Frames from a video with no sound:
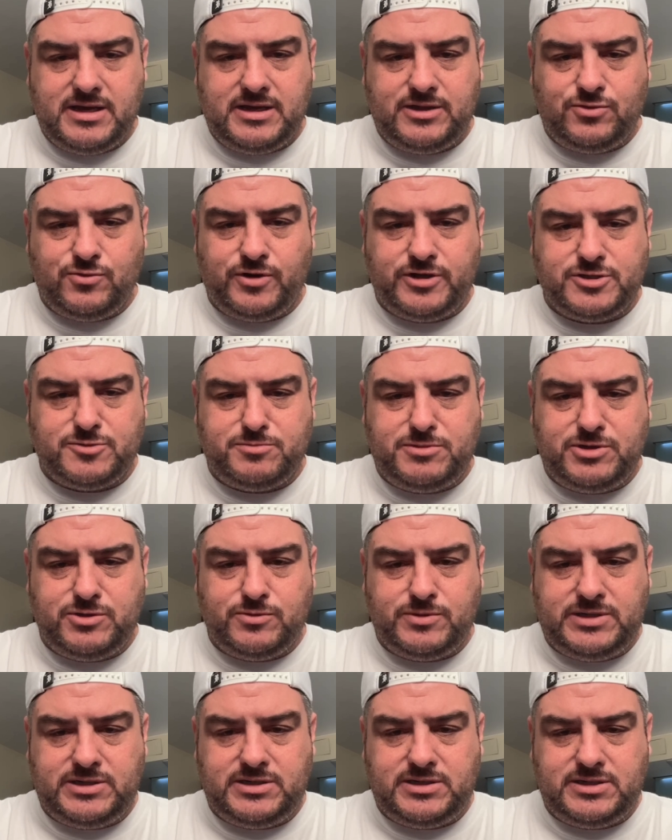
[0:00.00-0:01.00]
e
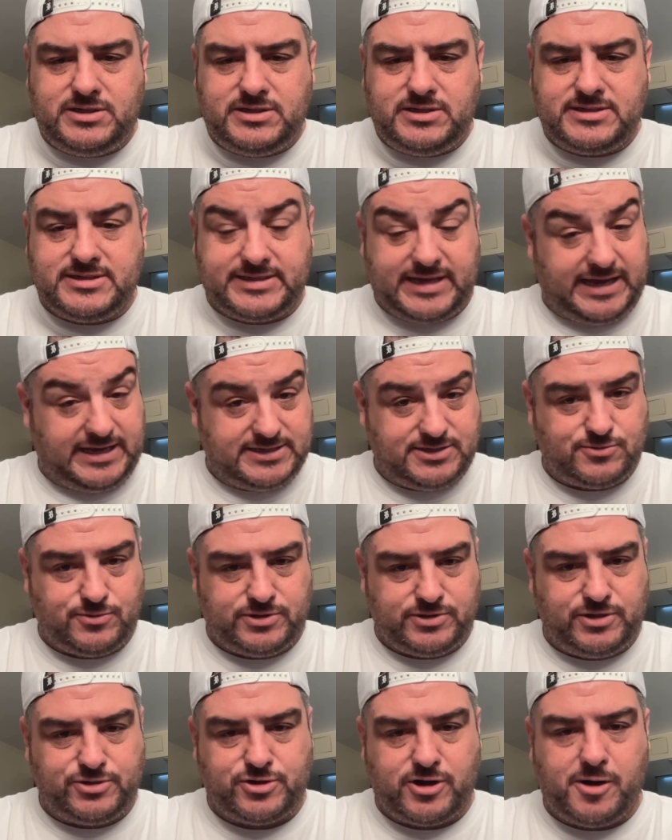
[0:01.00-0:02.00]
2006,
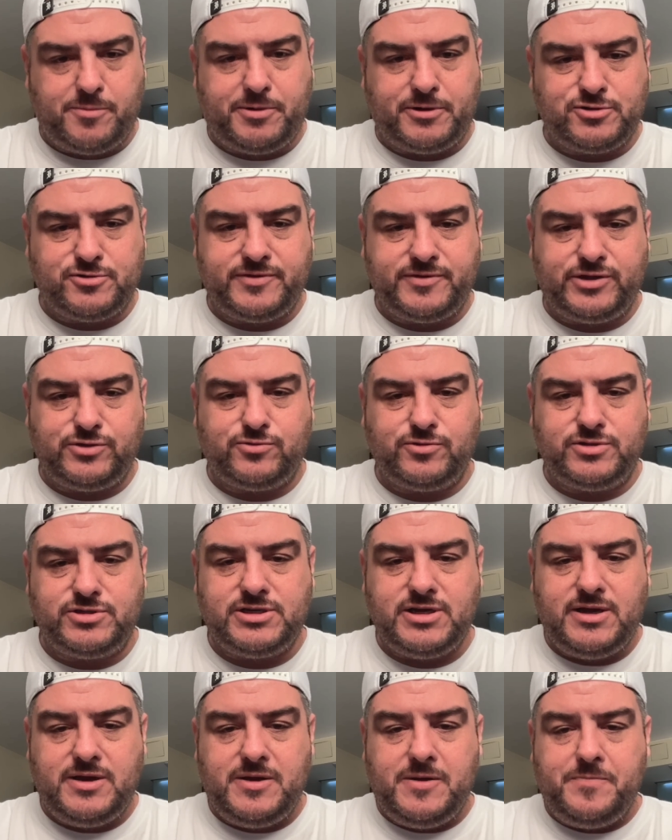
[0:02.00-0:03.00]
quando ele jogava pela
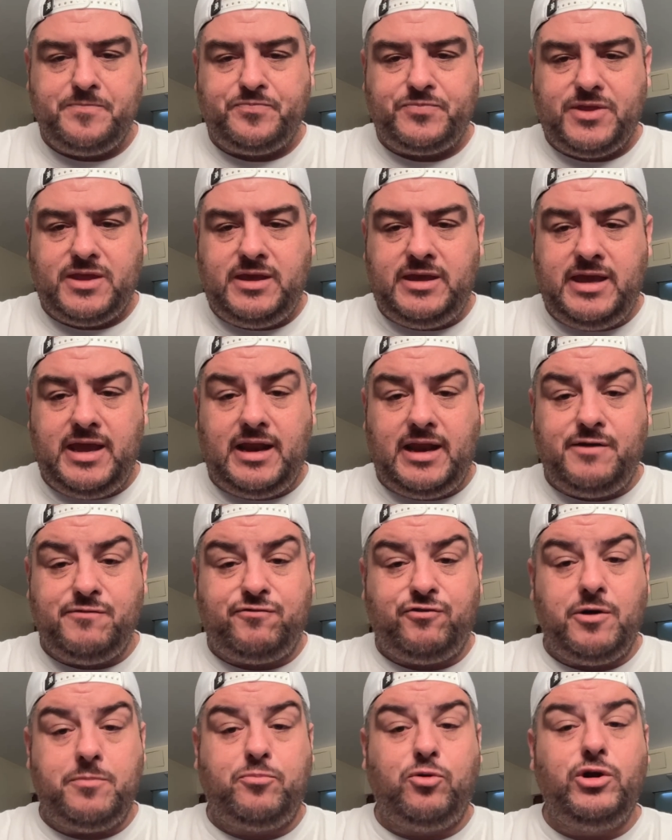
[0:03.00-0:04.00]
Juventude. E ele
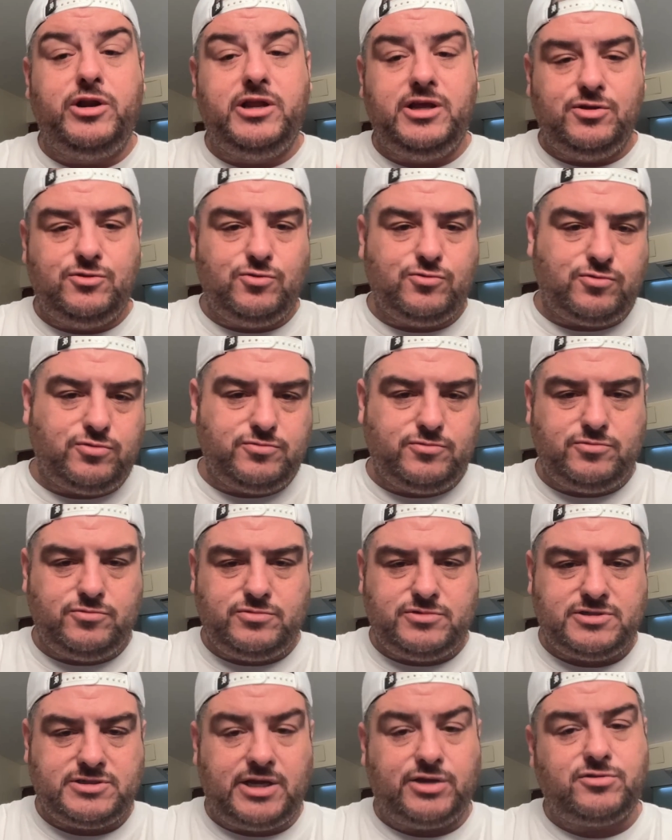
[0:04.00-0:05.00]
foi punido com
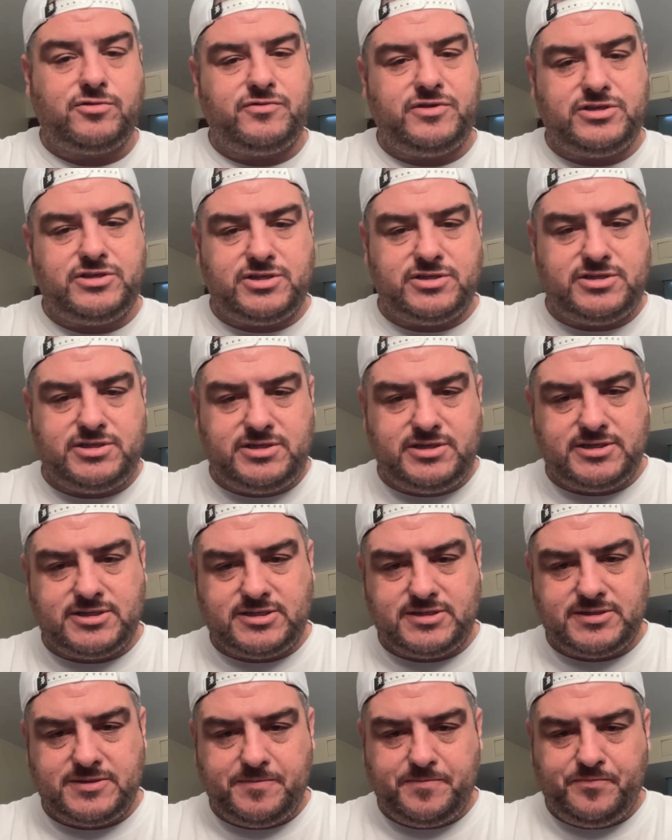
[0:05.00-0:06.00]
120
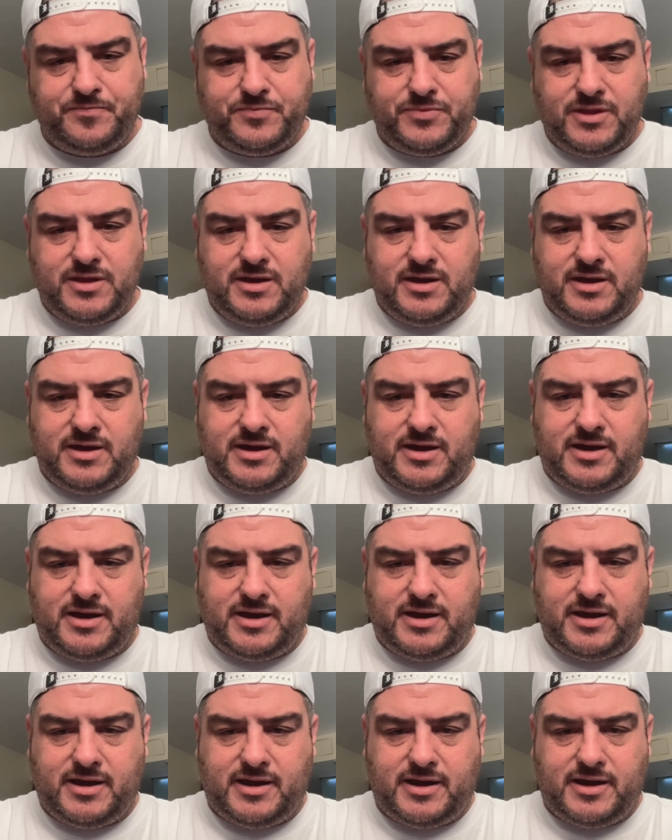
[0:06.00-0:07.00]
dias...
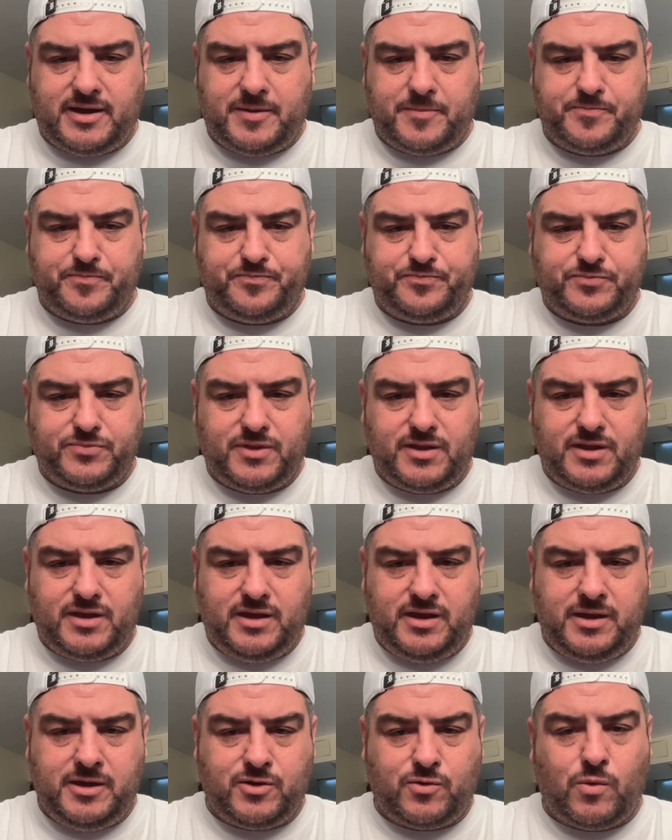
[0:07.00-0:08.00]
É,
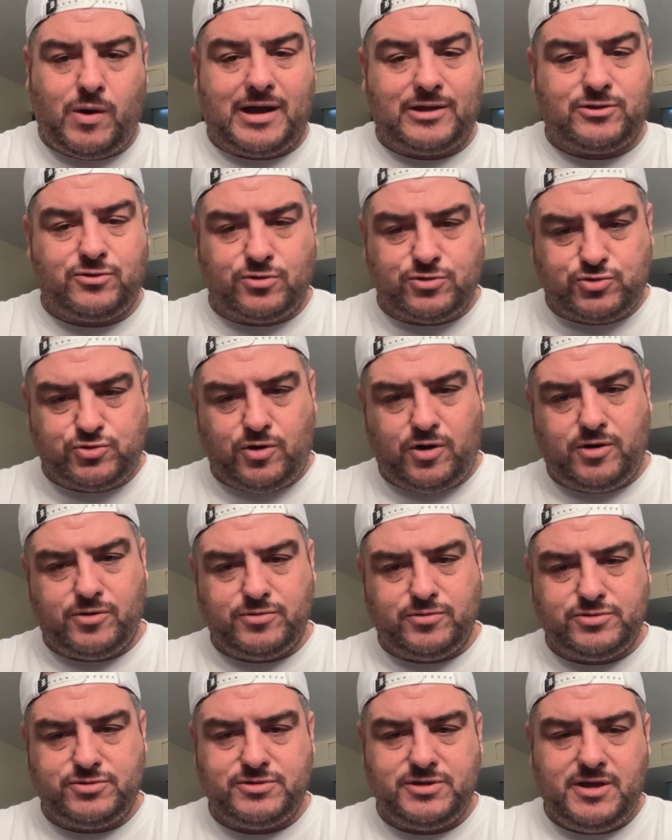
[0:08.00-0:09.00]
e quatro
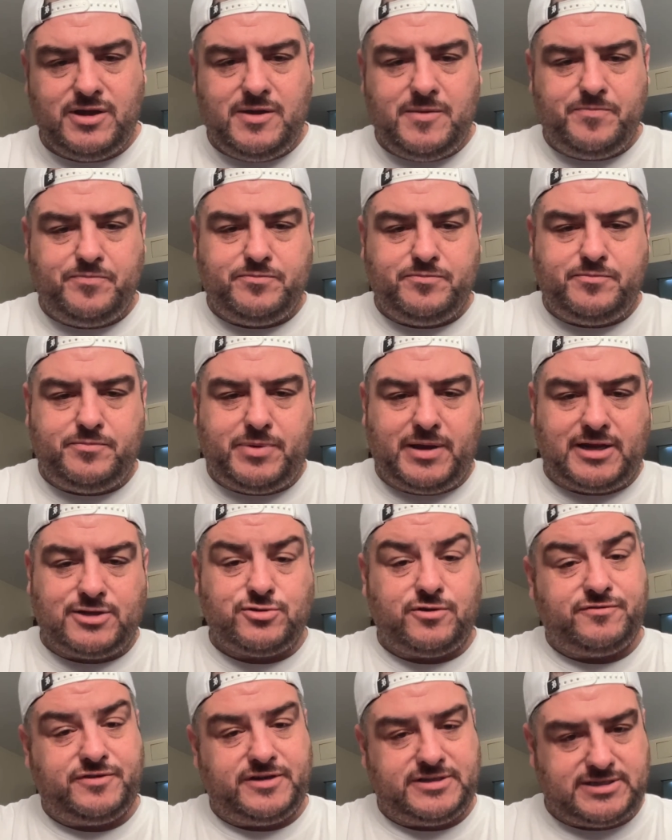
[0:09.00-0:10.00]
jogos
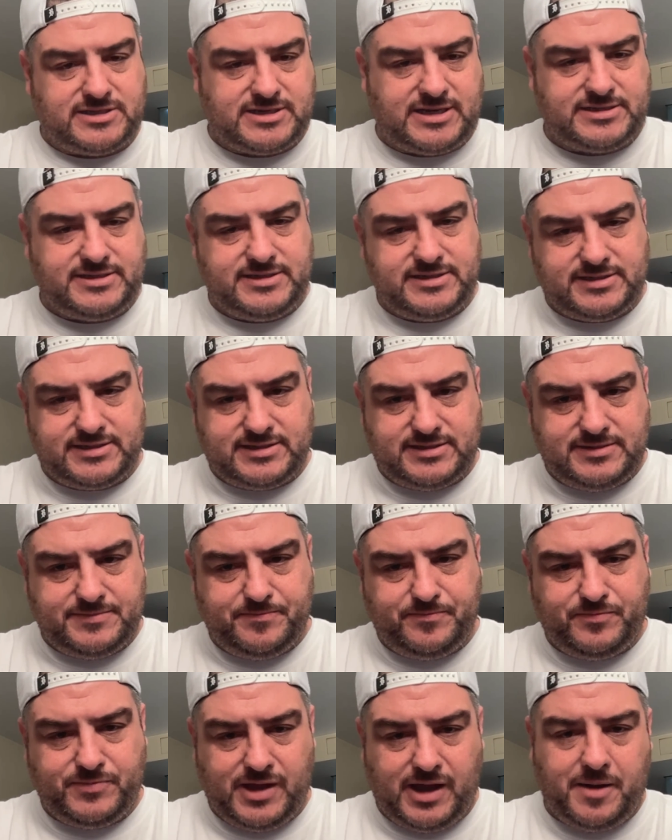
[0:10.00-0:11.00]
pelas ofensas racistas.
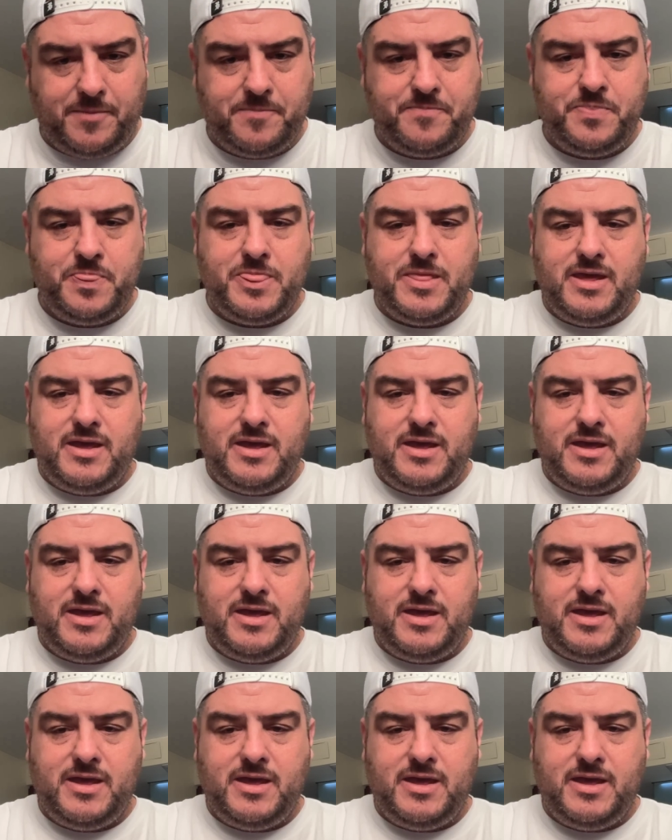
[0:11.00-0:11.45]
Tá?